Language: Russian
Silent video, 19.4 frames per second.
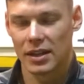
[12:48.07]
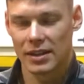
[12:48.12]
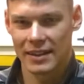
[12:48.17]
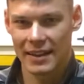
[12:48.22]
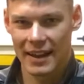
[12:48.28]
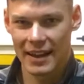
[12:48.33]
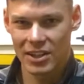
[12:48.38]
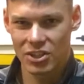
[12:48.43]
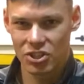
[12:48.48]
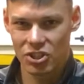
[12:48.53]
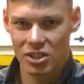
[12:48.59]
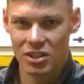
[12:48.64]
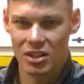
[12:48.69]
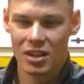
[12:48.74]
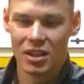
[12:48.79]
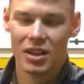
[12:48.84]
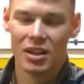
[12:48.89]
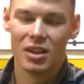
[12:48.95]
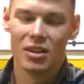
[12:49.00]
А дальше
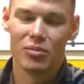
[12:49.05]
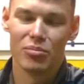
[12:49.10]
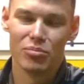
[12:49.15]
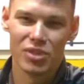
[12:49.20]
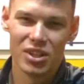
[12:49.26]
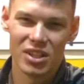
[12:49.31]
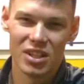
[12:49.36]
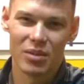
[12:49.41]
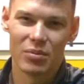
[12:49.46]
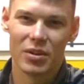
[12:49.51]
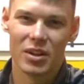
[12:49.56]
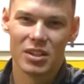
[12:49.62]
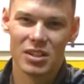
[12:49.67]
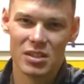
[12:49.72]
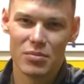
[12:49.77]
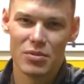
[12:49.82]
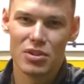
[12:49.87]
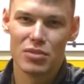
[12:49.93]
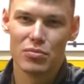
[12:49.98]
мне
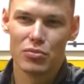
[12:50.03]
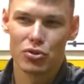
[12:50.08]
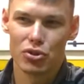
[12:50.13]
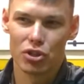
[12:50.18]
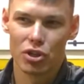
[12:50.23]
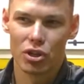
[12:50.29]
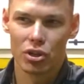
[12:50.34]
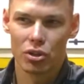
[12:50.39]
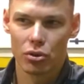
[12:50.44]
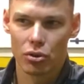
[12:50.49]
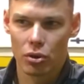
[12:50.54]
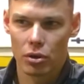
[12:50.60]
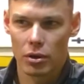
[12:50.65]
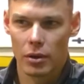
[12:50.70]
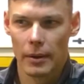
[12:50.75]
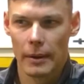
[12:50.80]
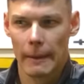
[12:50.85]
необходимо немножко ее